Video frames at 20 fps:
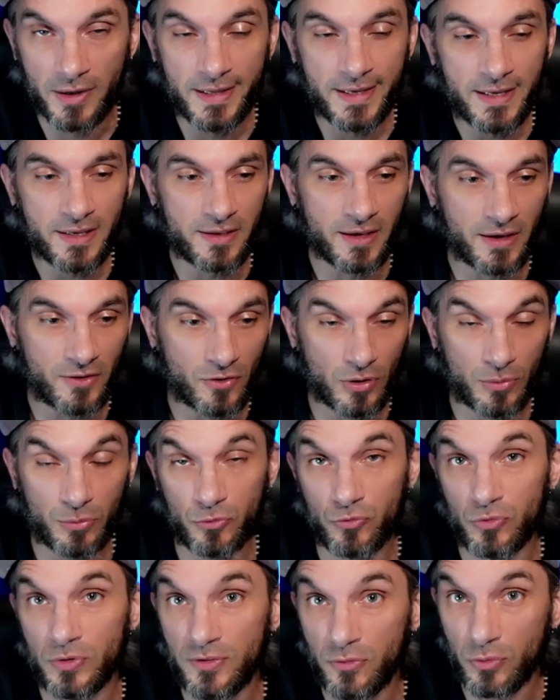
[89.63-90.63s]
il y a énormément
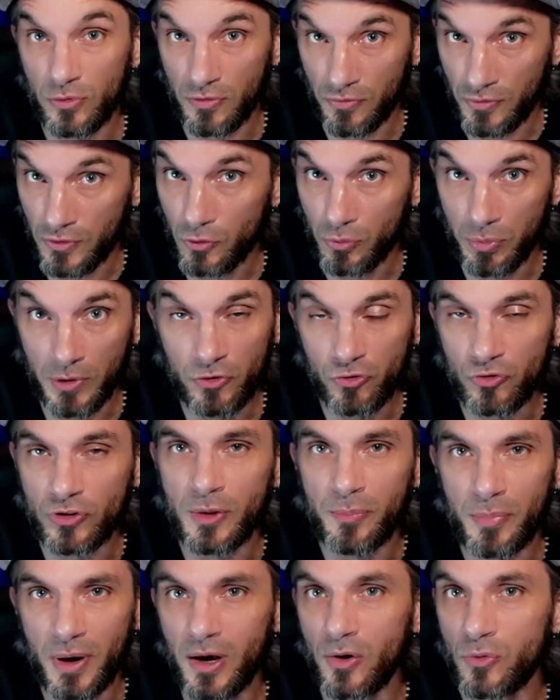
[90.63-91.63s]
d'unités aussi free-to-play que je n'ai
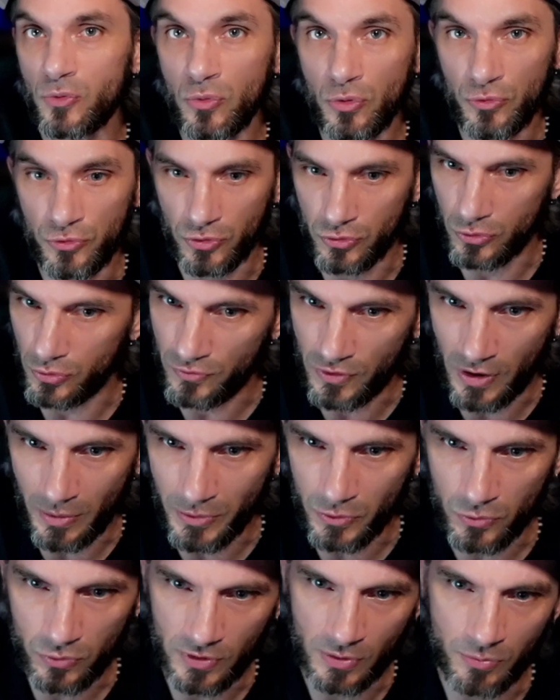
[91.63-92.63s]
pas eu le temps de
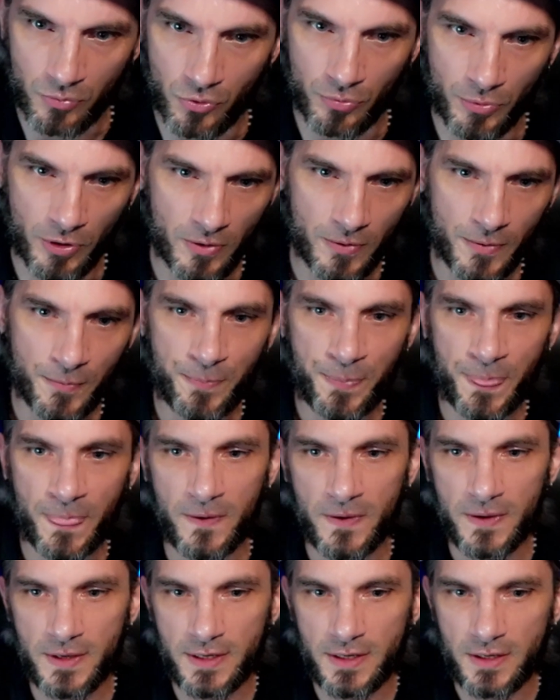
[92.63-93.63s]
farmer tout simplement.
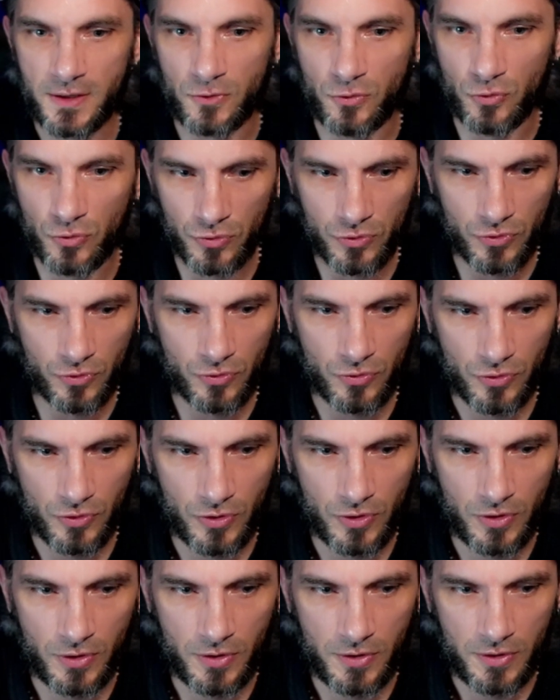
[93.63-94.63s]
Donc,
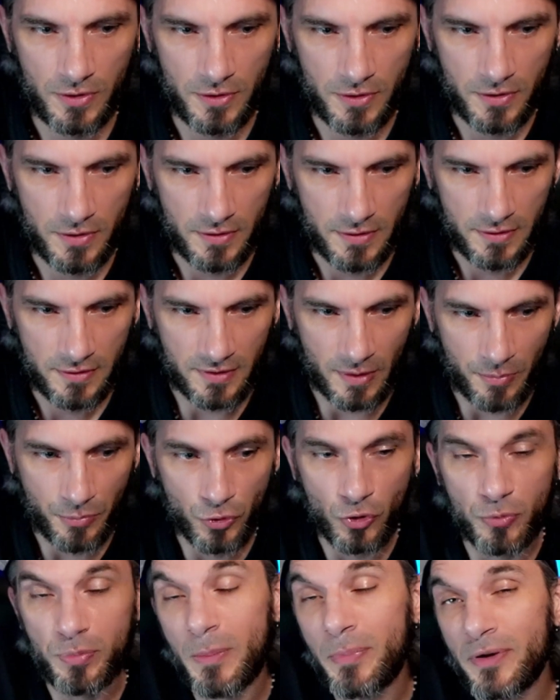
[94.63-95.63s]
ça peut
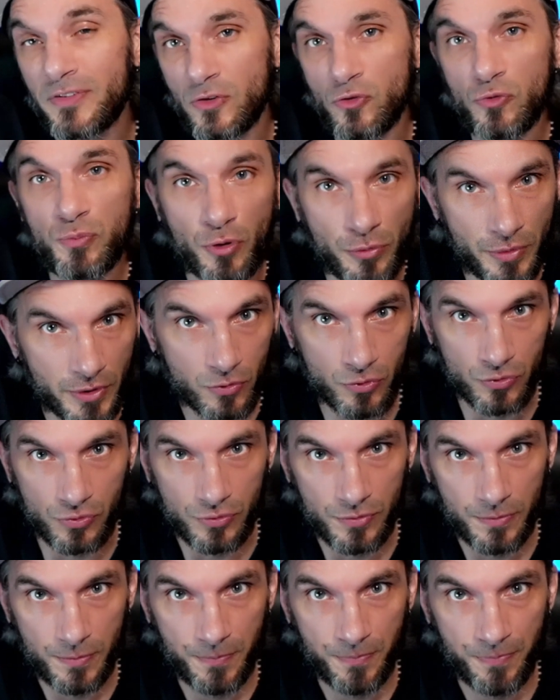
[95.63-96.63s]
ne pas passer du premier coup.
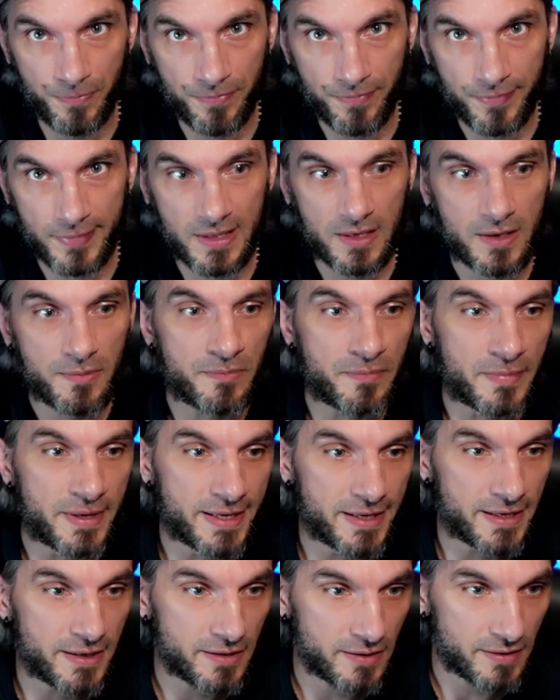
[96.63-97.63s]

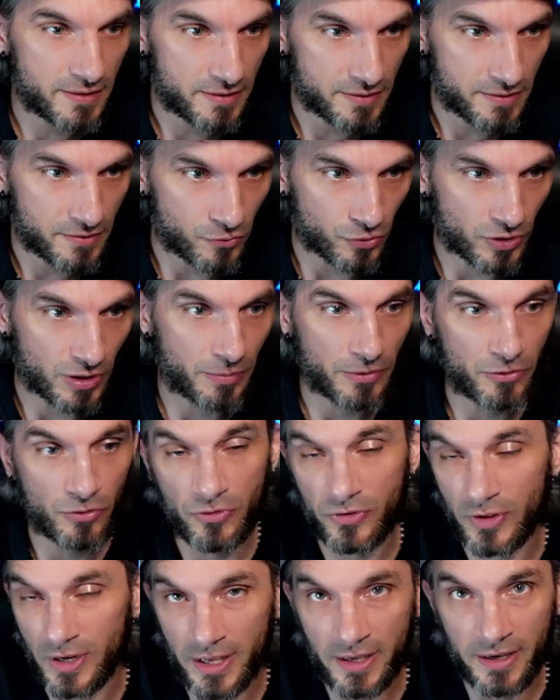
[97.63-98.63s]
Mais Dokkan Battle
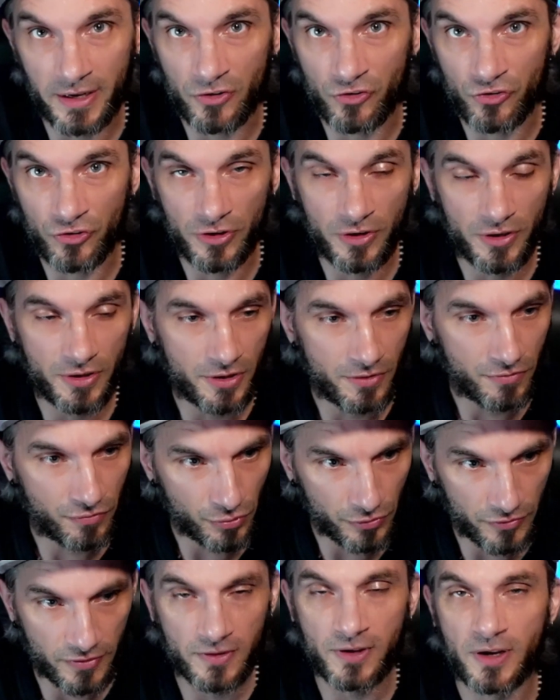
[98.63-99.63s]
c'est la RNG, il faut
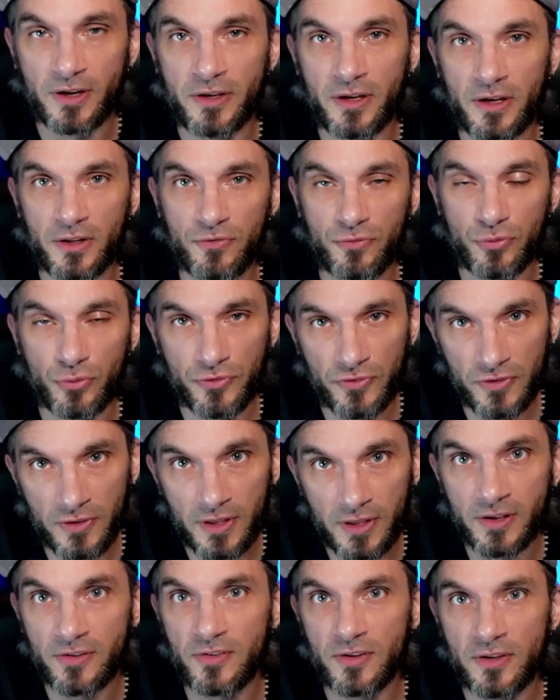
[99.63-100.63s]
aussi tryhard, il faut aussi
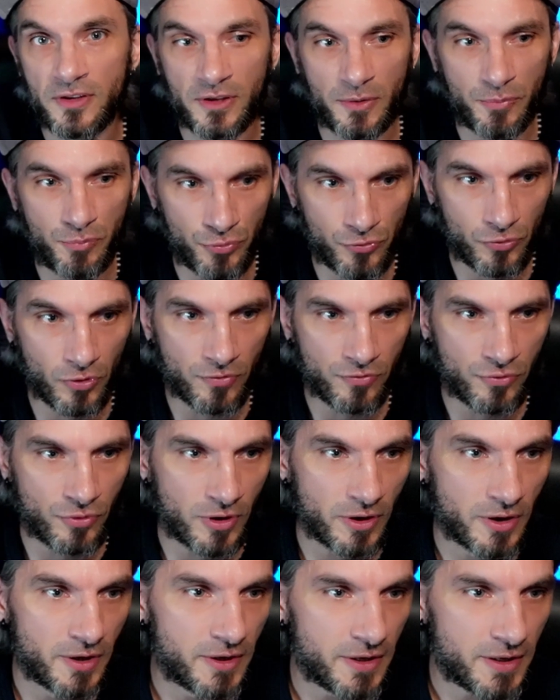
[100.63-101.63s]
essayer plusieurs
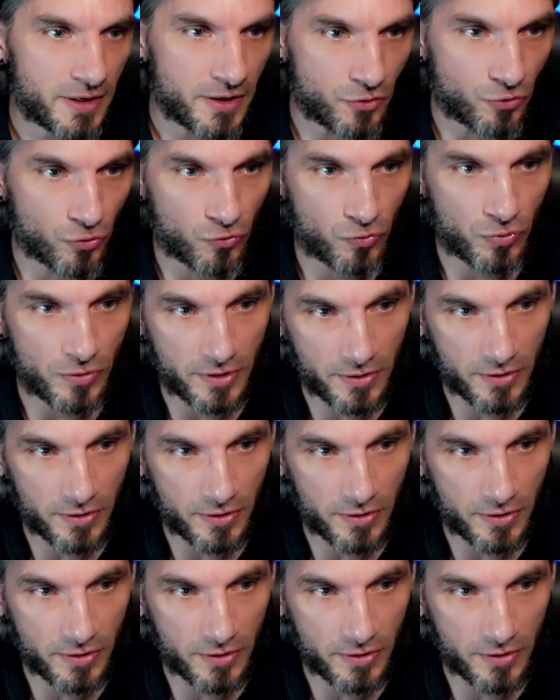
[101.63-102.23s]
fois, et je suis